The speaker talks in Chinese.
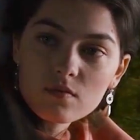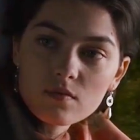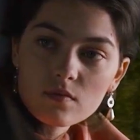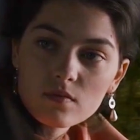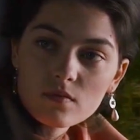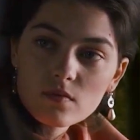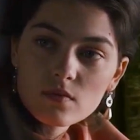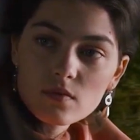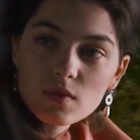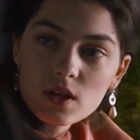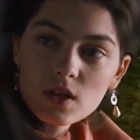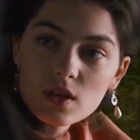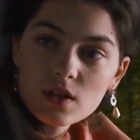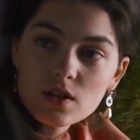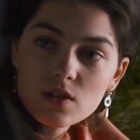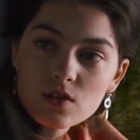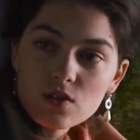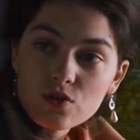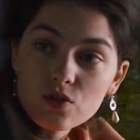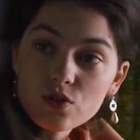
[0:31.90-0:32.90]
发前往西班
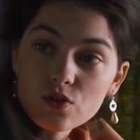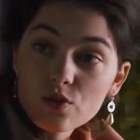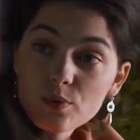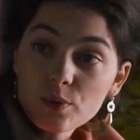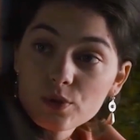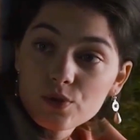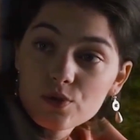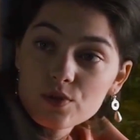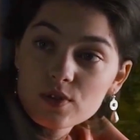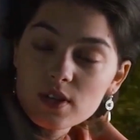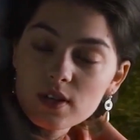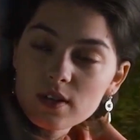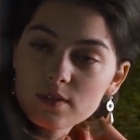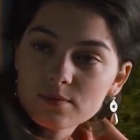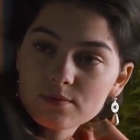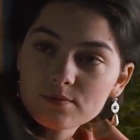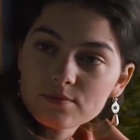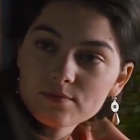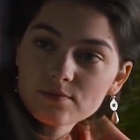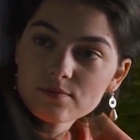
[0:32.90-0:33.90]
牙联姻。似乎
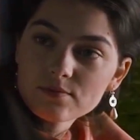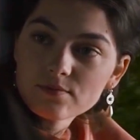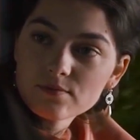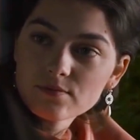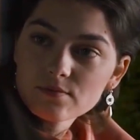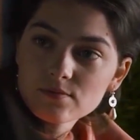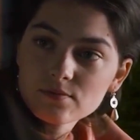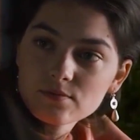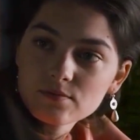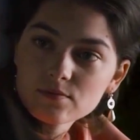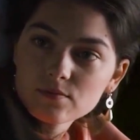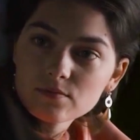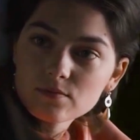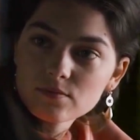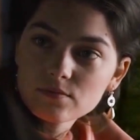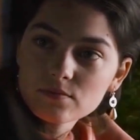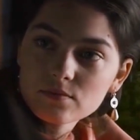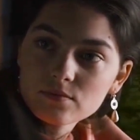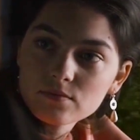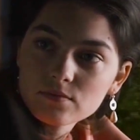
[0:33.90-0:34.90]
这就是他们生来的
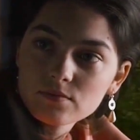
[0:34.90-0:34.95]
使